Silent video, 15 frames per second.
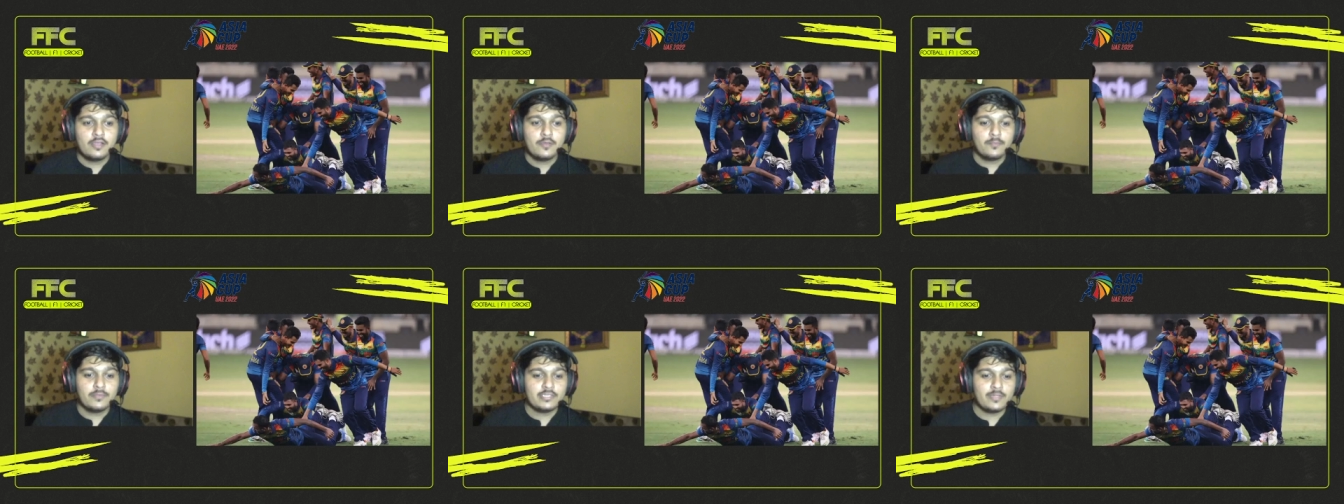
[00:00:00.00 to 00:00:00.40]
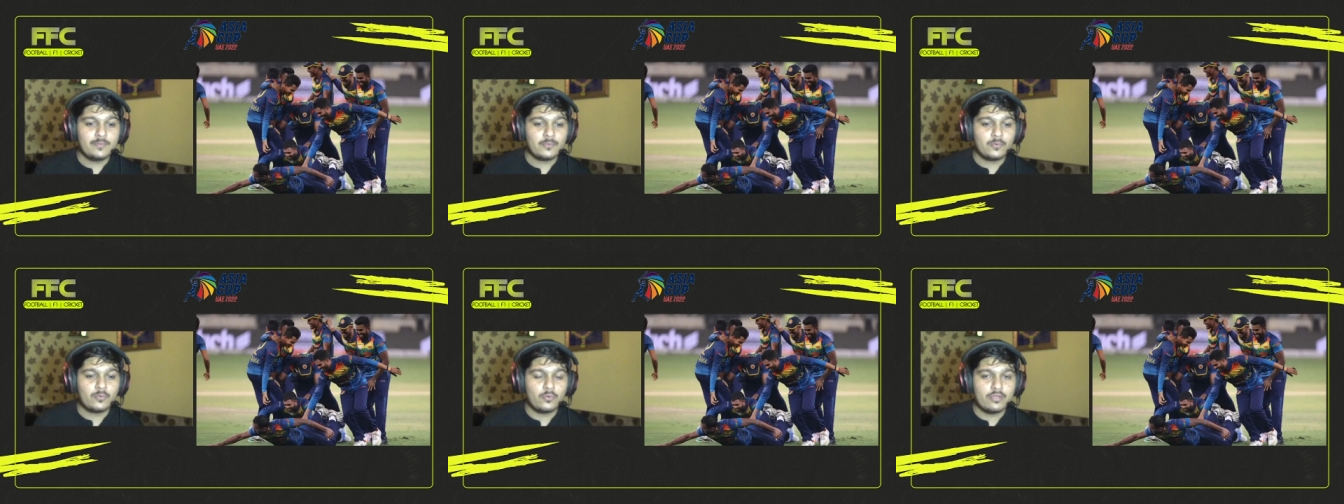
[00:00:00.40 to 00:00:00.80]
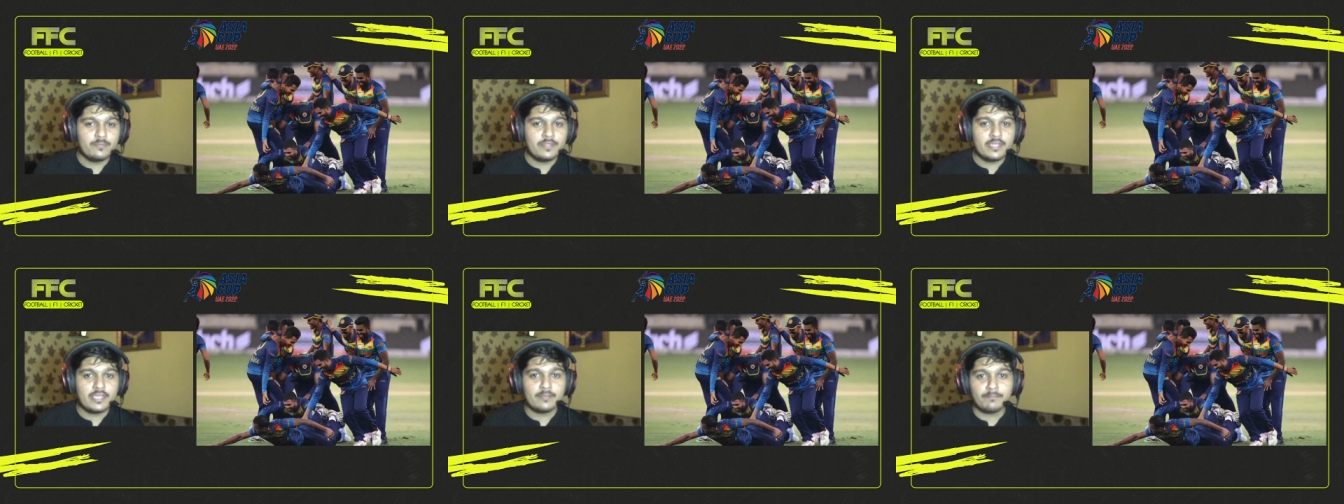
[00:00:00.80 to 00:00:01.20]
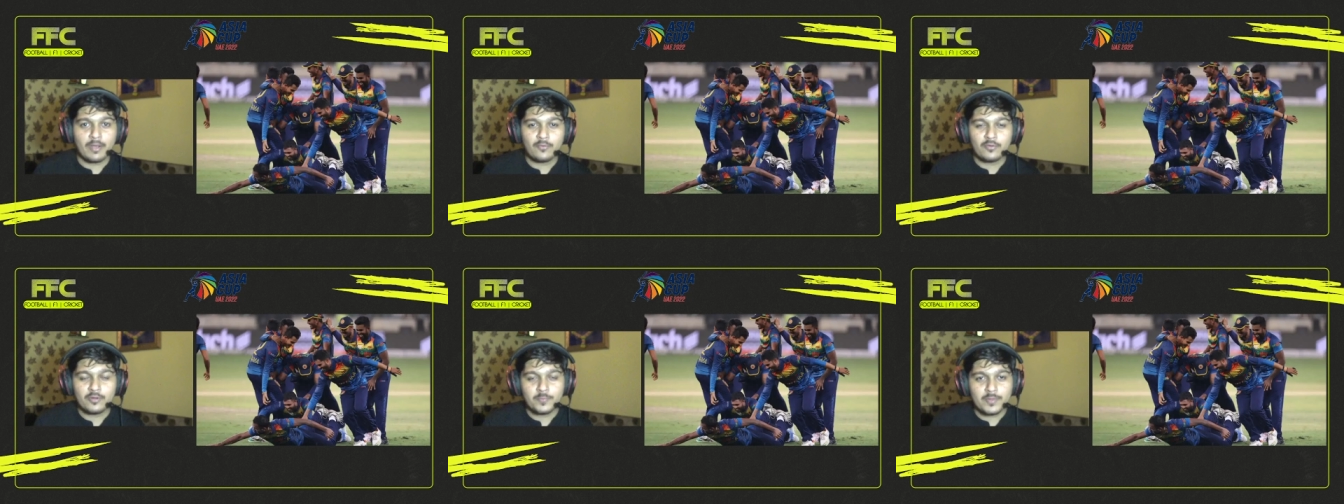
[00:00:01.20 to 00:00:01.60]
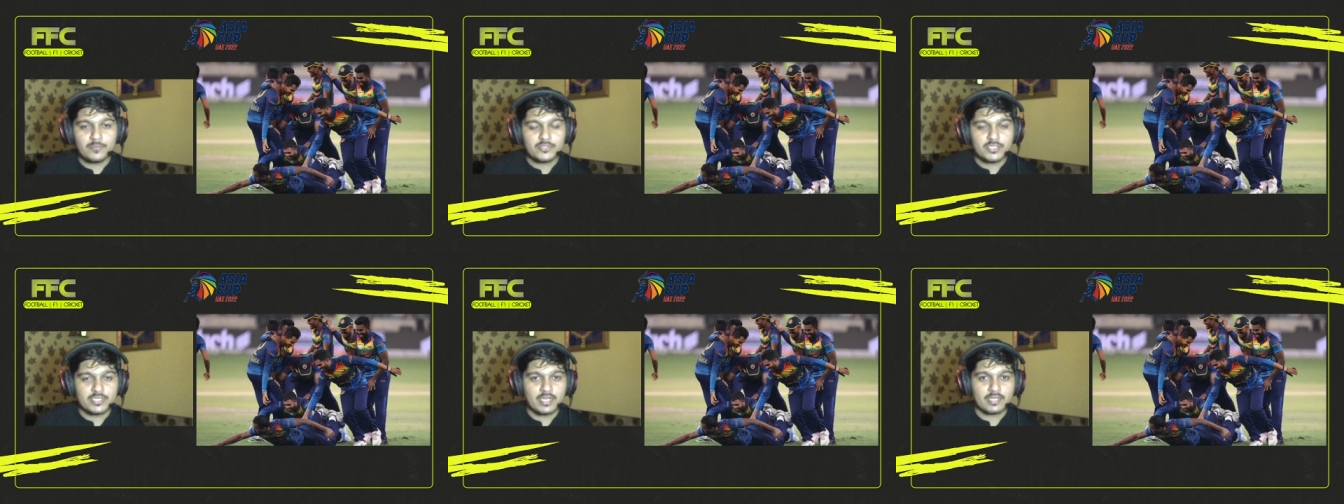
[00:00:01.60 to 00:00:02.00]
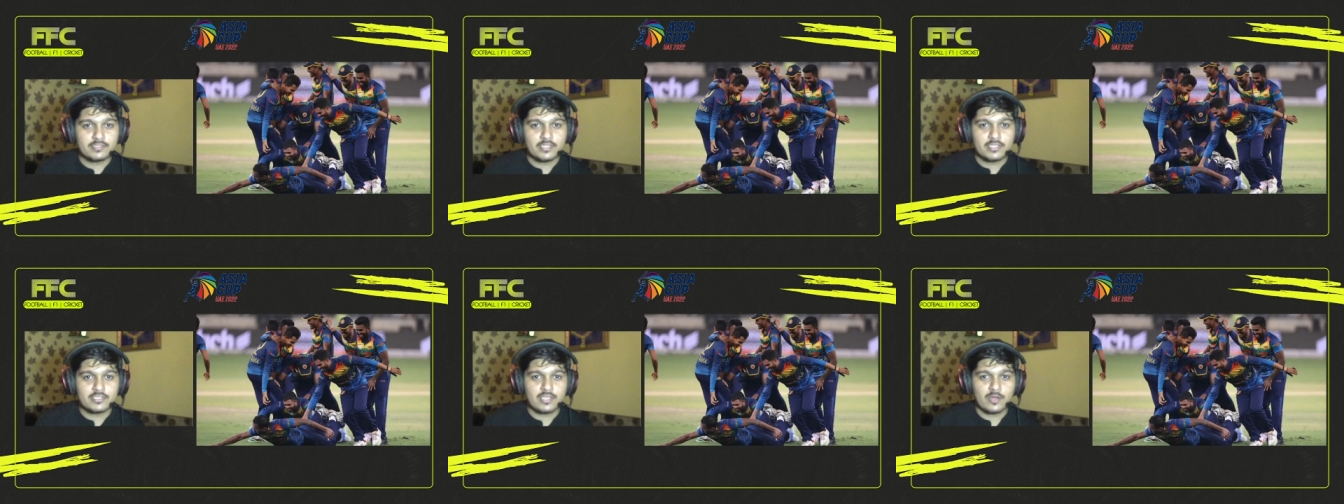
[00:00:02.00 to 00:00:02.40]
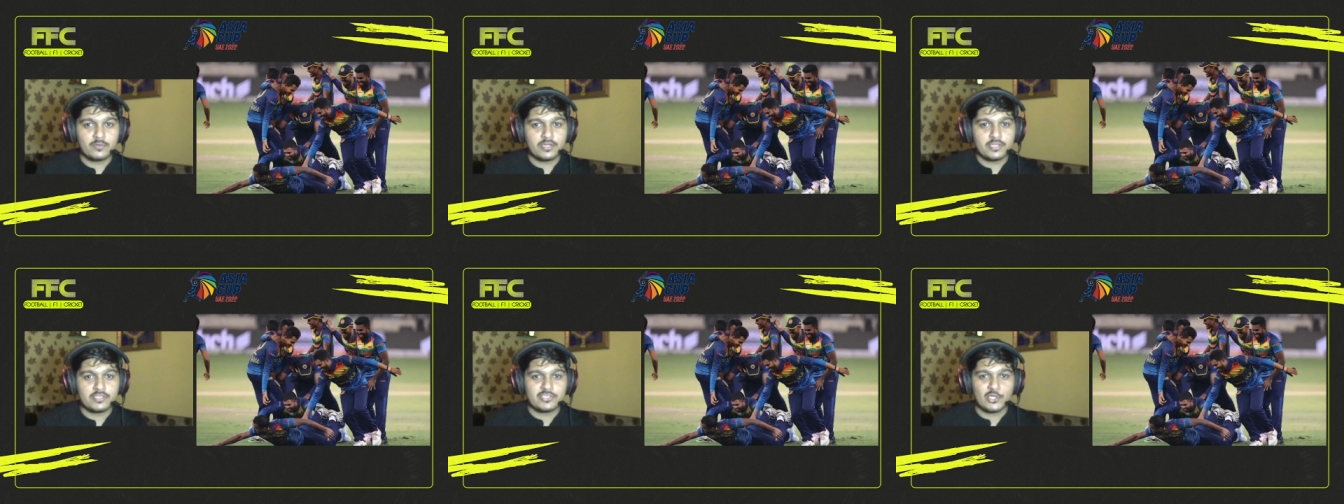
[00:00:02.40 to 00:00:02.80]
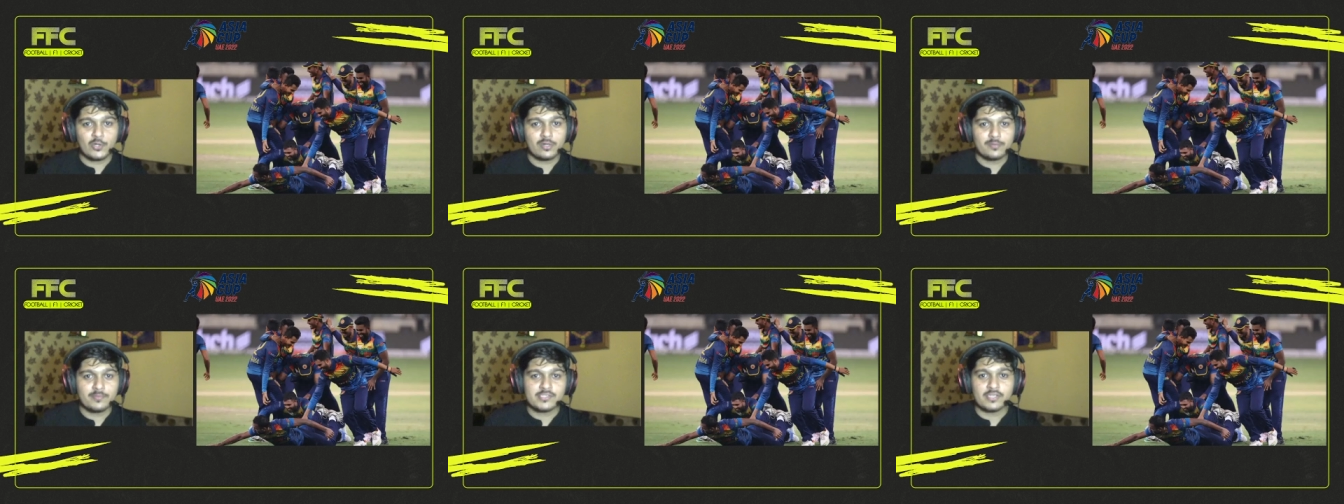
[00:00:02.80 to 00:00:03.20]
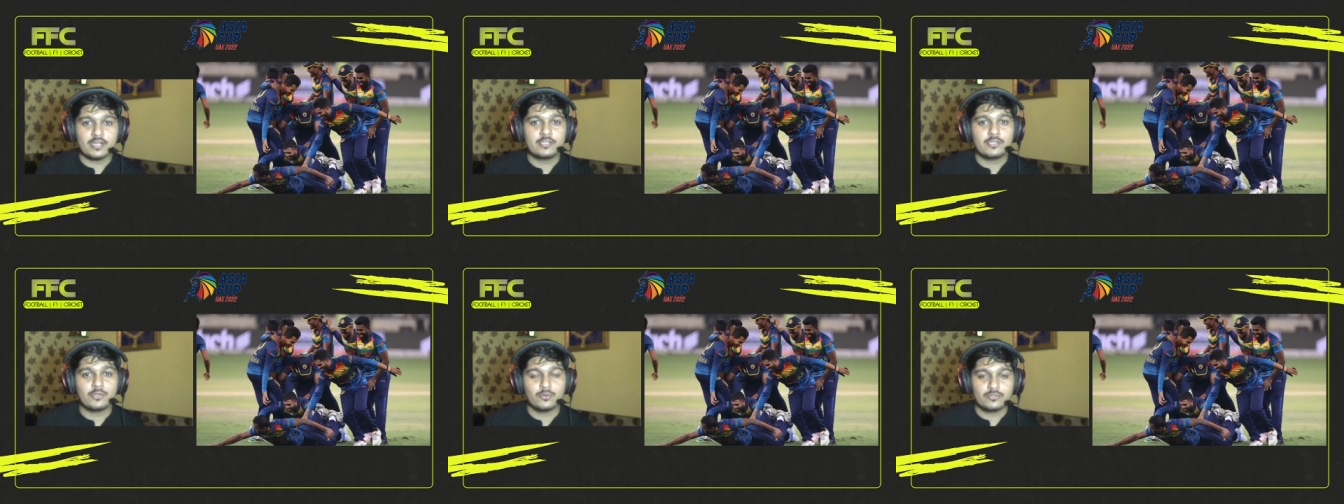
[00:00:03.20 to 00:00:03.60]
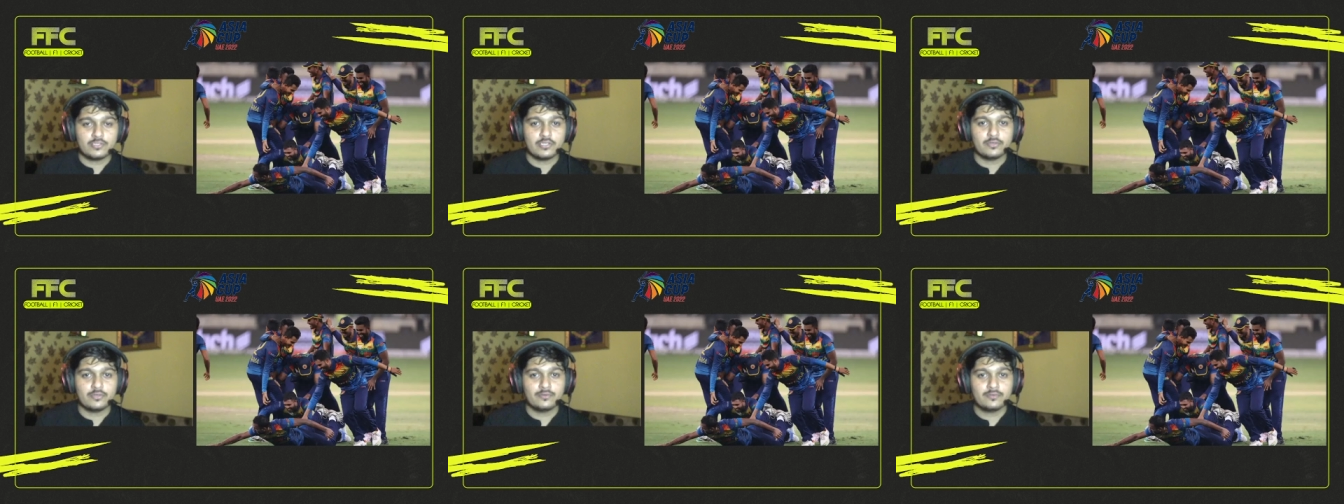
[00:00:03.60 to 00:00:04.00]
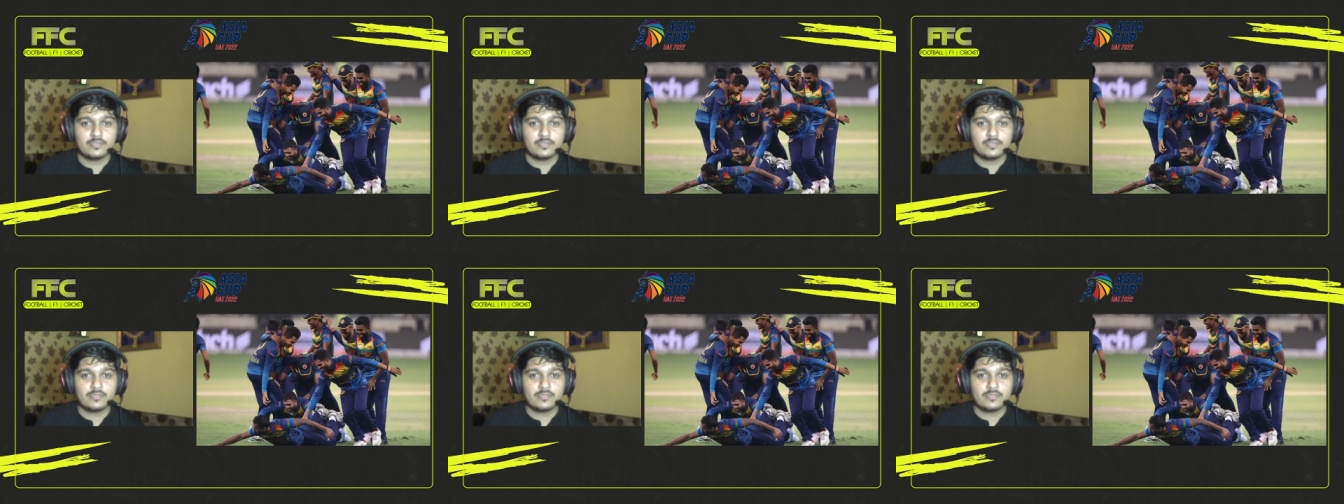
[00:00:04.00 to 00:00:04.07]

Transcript: मतलब कोई भी एक पावर प्ले मुझे याद नहीं है जहाँ उन्होंने छः ओवर में साठ ठोक दिए हो